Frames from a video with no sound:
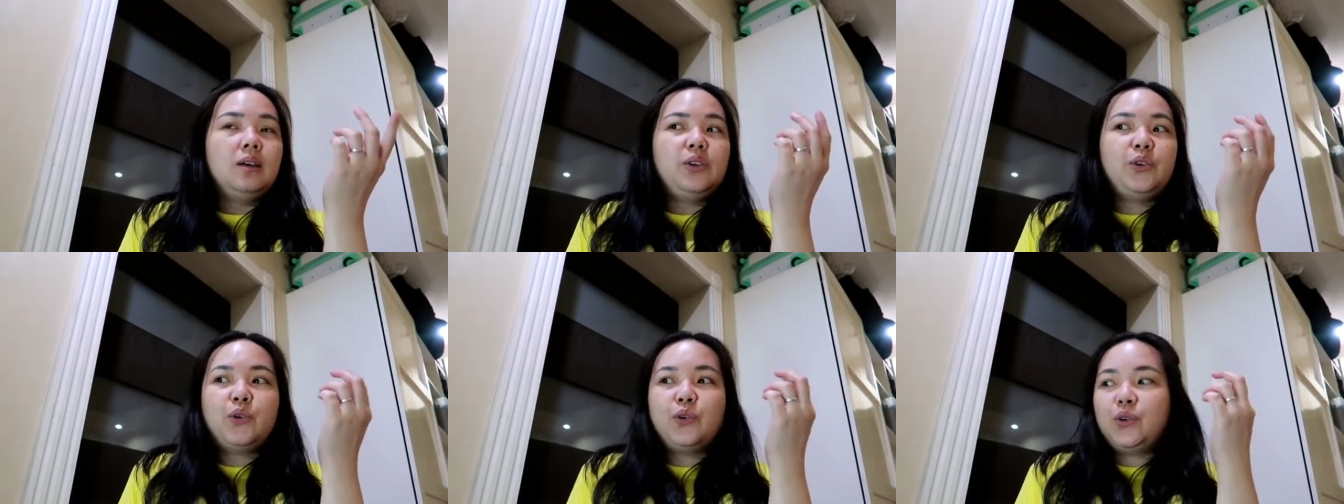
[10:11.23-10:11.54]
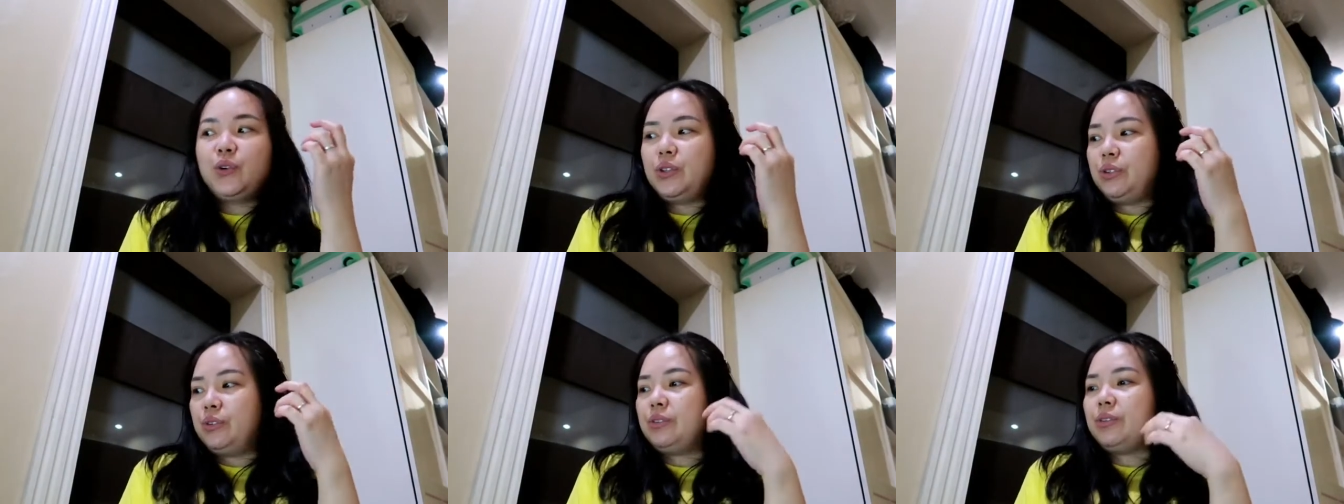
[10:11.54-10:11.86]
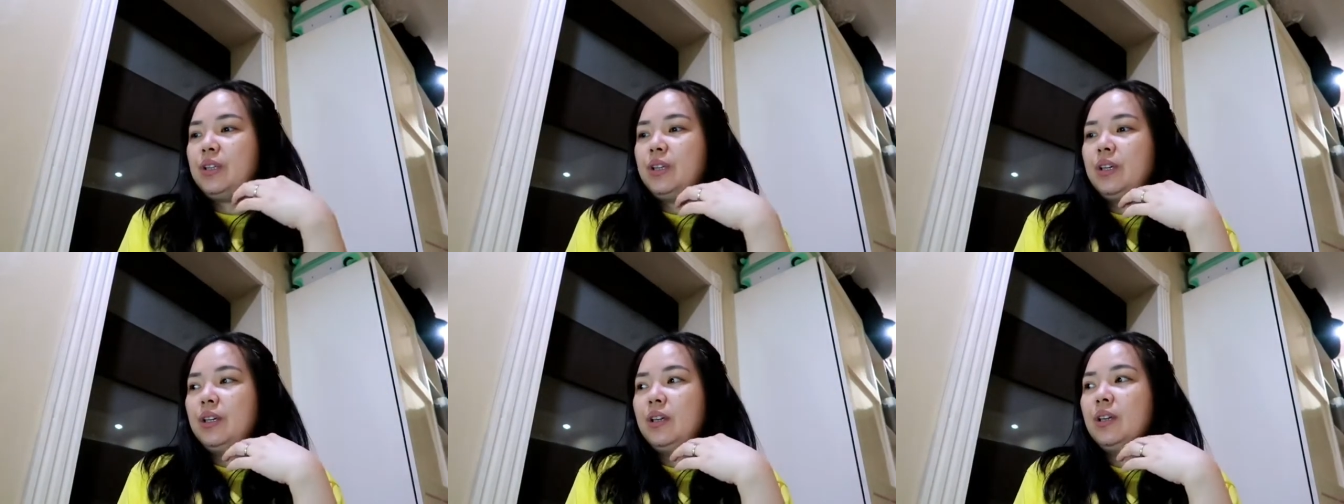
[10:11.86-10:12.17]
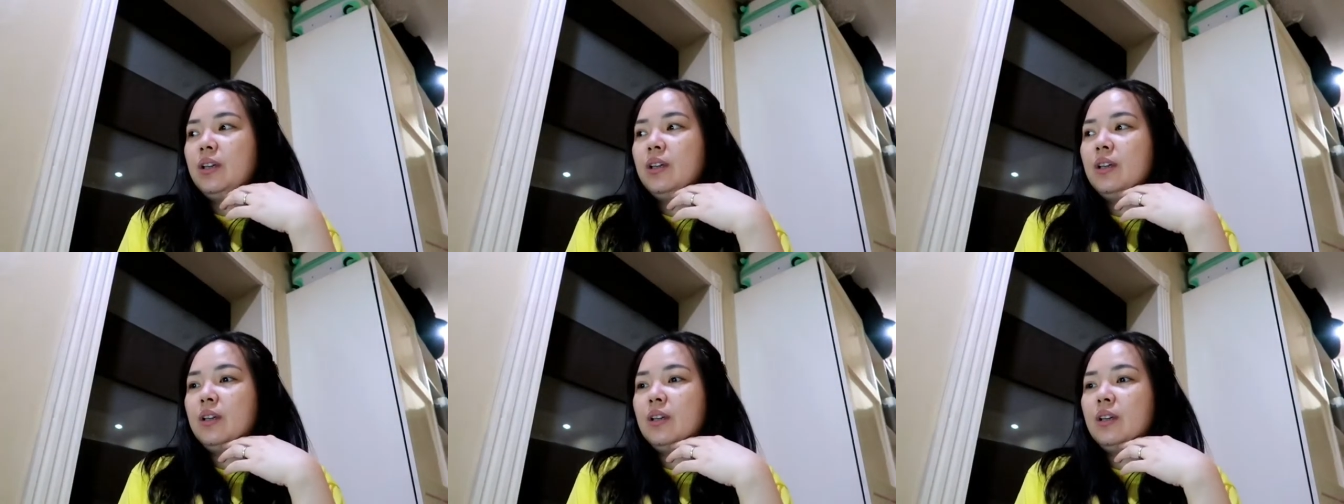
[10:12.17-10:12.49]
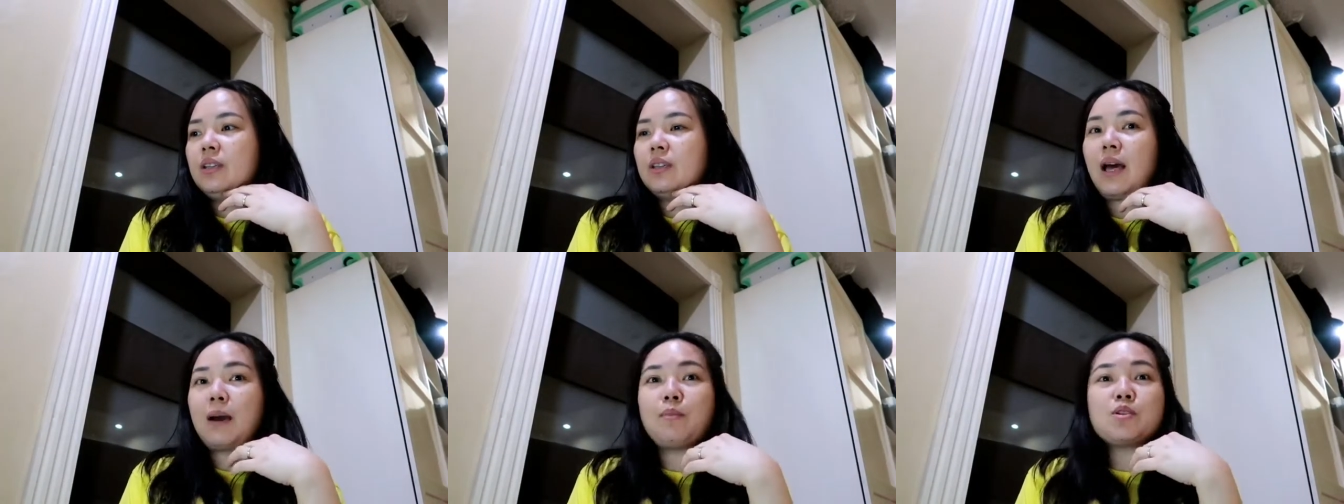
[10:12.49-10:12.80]
Yun.
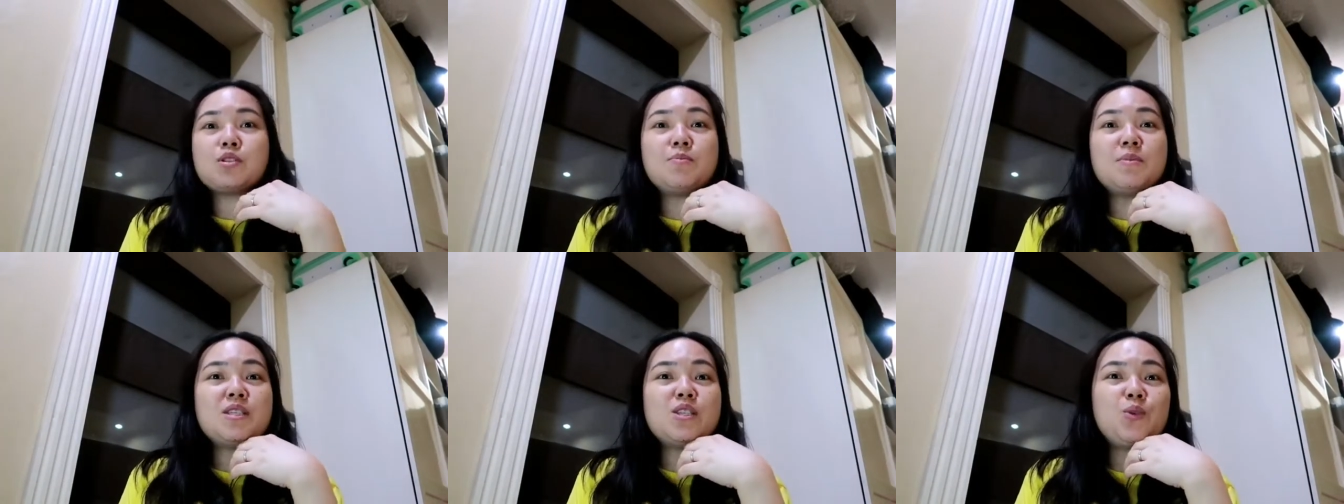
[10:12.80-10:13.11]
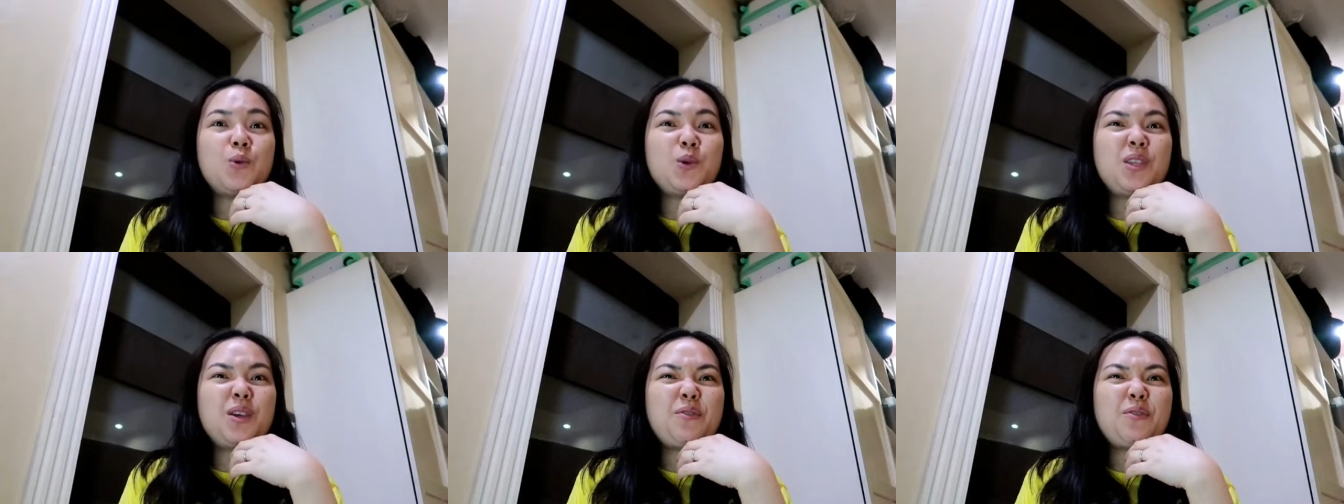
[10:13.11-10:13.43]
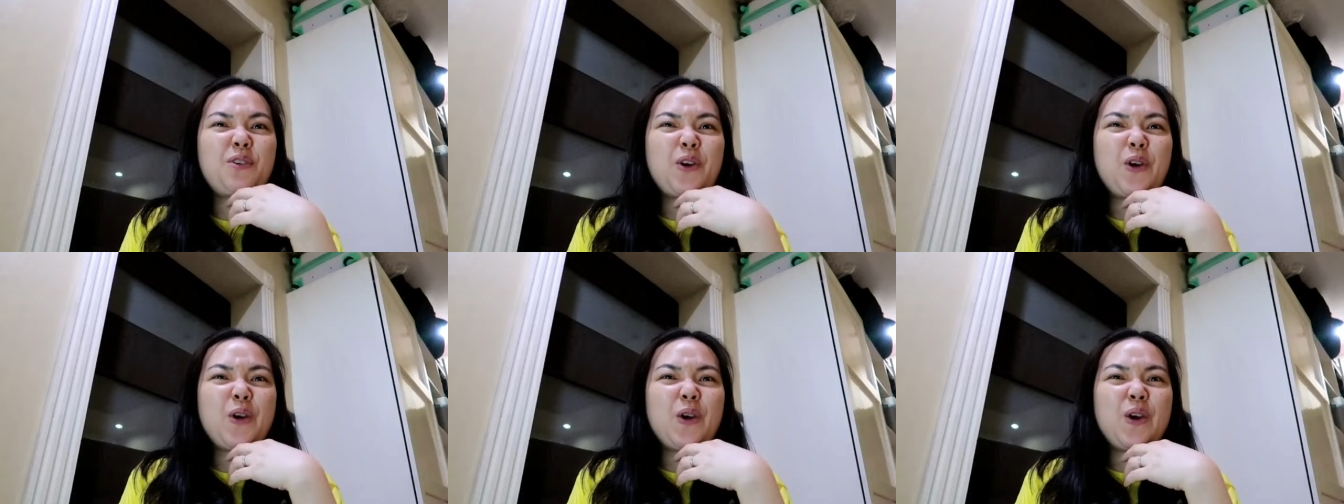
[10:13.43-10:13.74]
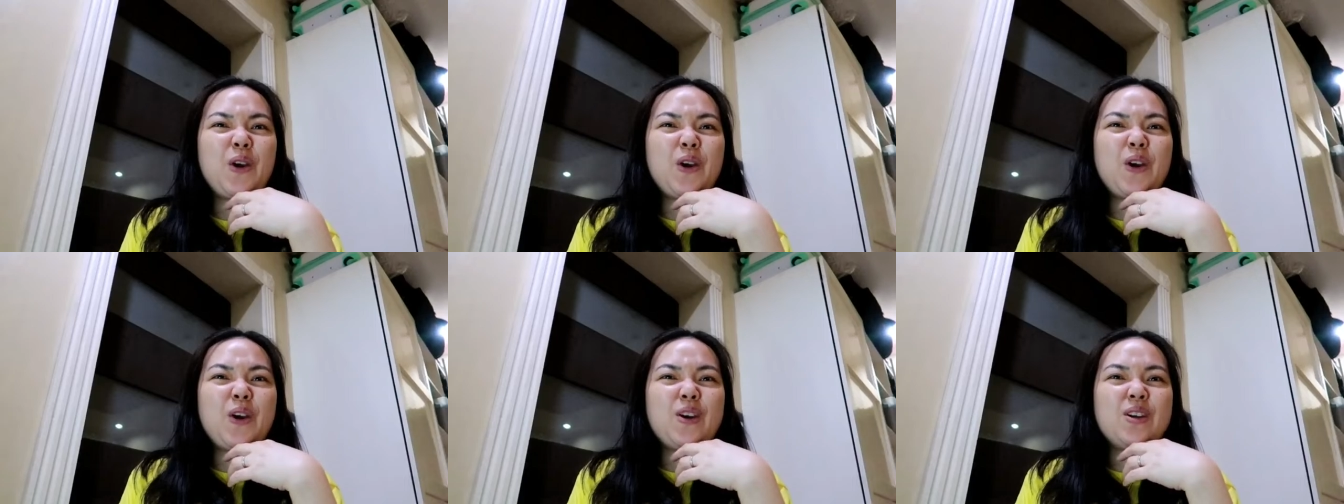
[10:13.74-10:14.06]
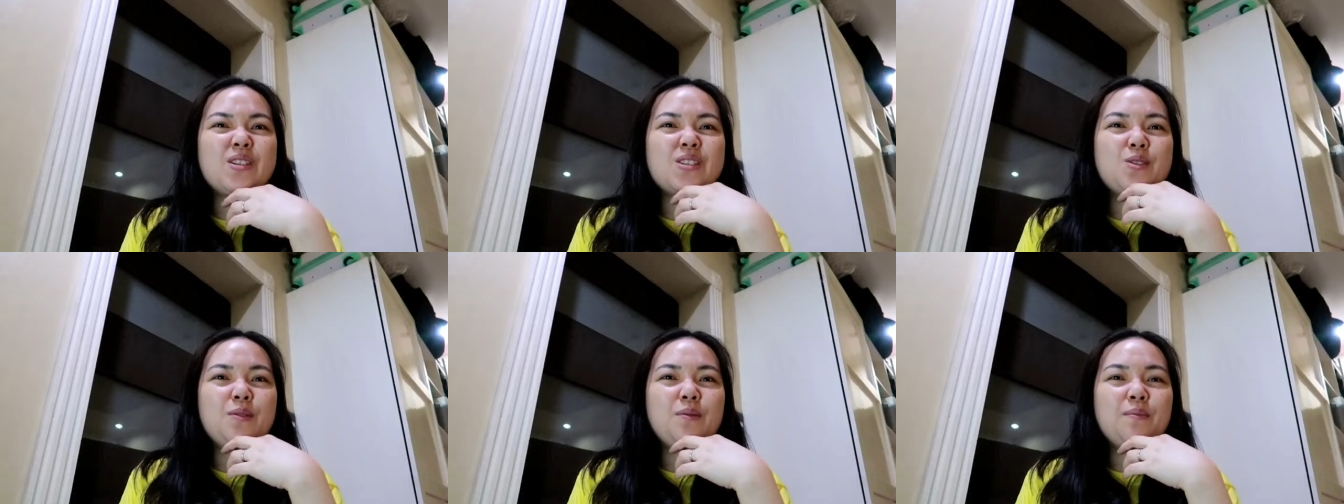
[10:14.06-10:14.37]
Tapos Miss Universe,